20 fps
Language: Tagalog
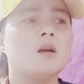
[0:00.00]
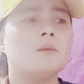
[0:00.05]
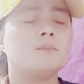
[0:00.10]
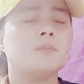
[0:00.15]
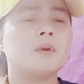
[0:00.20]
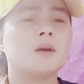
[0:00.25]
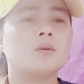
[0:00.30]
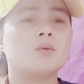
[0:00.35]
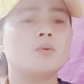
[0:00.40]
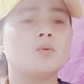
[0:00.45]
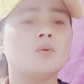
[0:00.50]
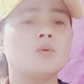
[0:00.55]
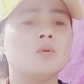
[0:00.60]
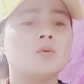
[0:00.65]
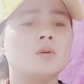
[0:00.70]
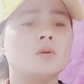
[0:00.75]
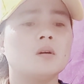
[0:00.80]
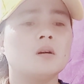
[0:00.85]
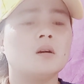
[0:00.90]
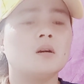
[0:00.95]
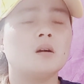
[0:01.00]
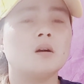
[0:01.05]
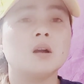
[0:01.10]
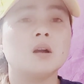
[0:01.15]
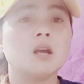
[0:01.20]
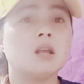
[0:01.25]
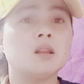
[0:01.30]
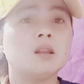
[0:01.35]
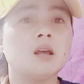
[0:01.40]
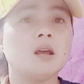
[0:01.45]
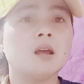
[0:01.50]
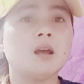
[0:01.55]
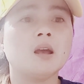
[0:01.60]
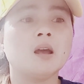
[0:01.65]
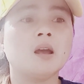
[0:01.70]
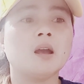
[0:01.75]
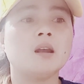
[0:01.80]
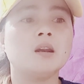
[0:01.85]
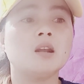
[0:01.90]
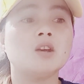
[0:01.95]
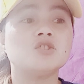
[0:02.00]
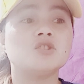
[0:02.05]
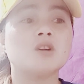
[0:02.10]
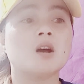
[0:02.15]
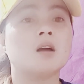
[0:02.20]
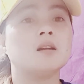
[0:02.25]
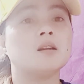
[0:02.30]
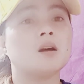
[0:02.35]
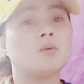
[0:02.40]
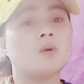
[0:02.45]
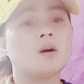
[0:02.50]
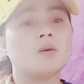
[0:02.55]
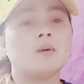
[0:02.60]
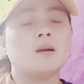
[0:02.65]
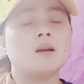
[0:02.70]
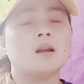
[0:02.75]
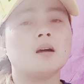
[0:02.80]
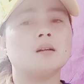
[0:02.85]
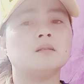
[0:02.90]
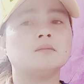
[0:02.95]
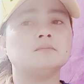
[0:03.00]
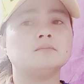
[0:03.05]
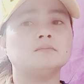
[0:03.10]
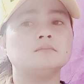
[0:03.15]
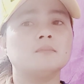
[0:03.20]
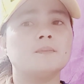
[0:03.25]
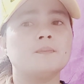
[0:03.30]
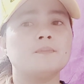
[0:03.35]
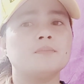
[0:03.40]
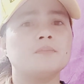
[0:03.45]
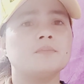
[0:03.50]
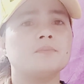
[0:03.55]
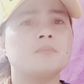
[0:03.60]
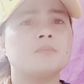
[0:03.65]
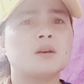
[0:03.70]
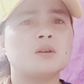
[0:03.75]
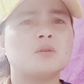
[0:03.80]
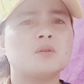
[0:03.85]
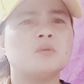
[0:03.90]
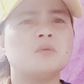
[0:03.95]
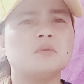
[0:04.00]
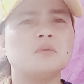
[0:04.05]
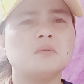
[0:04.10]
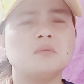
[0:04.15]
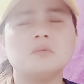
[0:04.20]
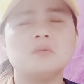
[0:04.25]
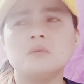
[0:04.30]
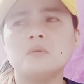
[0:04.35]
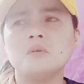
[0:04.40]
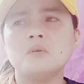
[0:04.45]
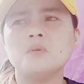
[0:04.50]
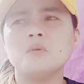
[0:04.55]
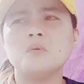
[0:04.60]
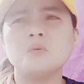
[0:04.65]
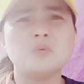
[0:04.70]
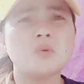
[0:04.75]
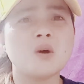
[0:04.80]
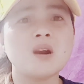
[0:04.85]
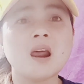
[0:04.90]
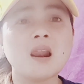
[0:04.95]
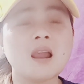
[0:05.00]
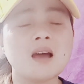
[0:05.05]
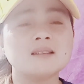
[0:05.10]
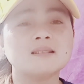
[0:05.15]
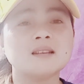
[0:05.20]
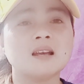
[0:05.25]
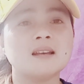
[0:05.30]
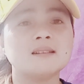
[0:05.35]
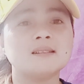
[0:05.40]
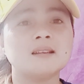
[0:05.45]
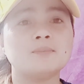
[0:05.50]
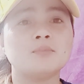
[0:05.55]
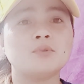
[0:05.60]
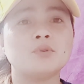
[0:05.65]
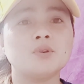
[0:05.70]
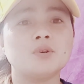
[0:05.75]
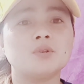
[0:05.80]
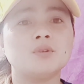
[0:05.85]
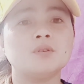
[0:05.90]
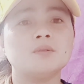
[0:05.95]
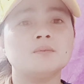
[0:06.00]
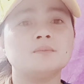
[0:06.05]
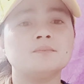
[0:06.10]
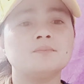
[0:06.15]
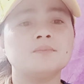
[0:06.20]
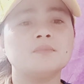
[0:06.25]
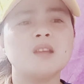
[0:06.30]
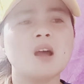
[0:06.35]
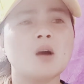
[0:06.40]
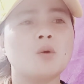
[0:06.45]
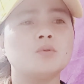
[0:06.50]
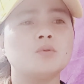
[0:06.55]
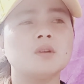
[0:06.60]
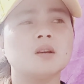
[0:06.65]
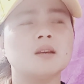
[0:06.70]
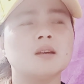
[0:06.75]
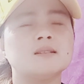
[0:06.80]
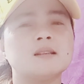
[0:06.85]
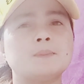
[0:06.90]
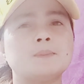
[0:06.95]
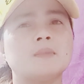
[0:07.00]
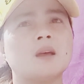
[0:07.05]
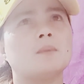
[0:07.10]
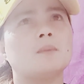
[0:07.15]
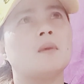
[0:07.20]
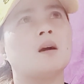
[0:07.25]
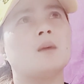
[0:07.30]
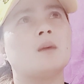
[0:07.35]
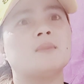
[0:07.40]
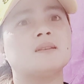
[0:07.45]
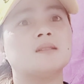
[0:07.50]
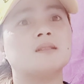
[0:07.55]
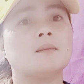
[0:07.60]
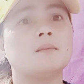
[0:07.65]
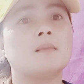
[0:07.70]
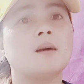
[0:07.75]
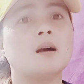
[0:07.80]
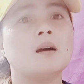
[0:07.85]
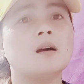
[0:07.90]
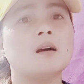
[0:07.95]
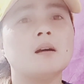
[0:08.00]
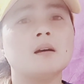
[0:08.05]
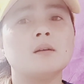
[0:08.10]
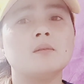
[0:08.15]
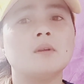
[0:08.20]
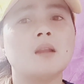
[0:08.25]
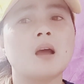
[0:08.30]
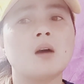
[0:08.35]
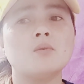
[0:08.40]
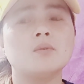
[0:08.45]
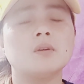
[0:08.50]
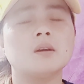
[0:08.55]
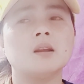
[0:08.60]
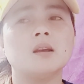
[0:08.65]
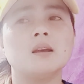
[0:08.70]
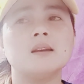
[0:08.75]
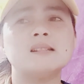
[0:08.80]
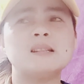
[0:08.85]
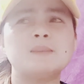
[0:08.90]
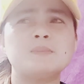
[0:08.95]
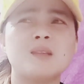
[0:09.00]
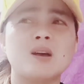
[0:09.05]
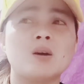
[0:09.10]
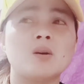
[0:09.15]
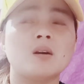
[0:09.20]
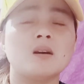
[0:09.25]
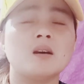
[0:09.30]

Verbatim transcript: Pero hindi, hindi siya nawawala. Pero wala lang sa isip ko yun. Hindi ako nag-isip ng mga masama. Wala akong iniisip na,